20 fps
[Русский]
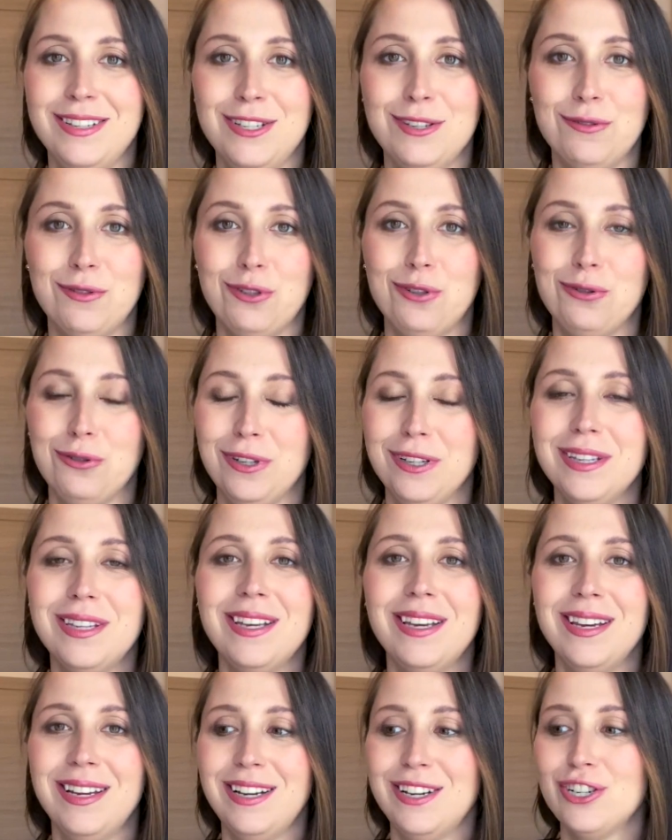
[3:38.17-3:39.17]

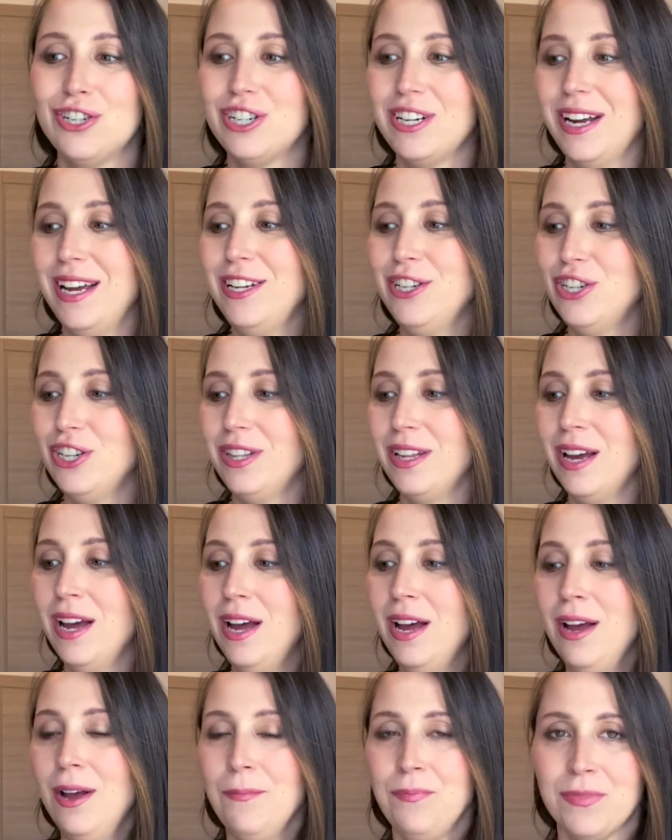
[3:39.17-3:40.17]
девчонки или женщины,
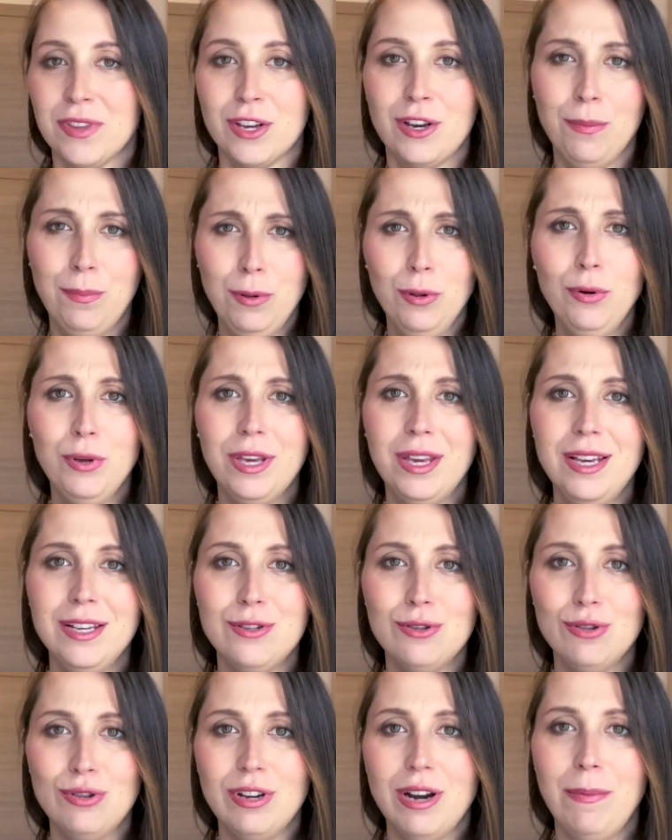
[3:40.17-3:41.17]
каблуки
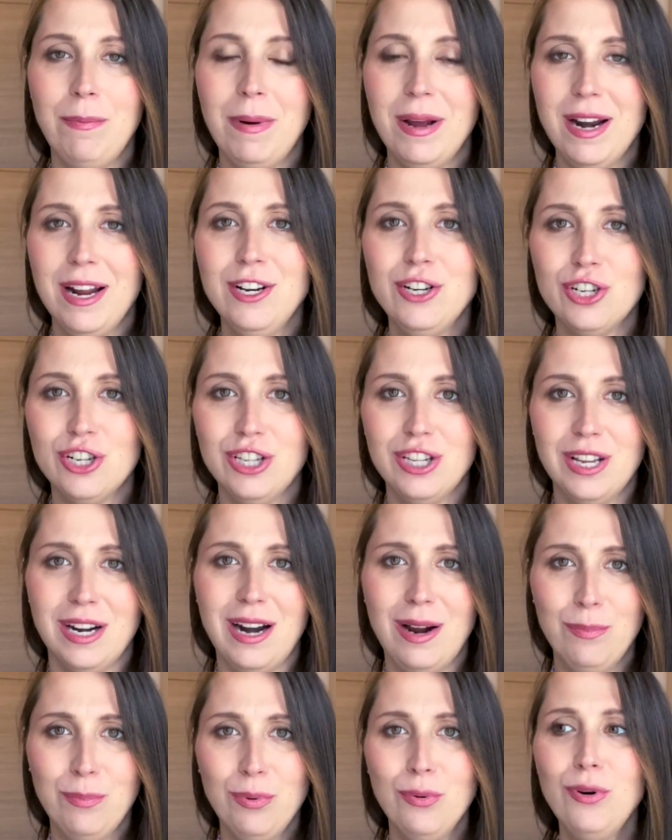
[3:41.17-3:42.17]
с утра пораньше на
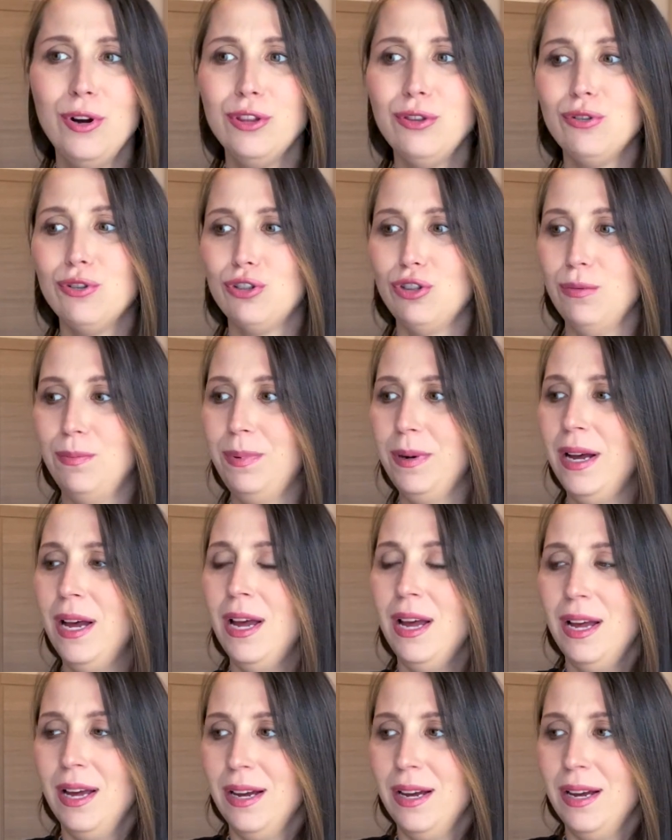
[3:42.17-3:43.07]
работу, чтобы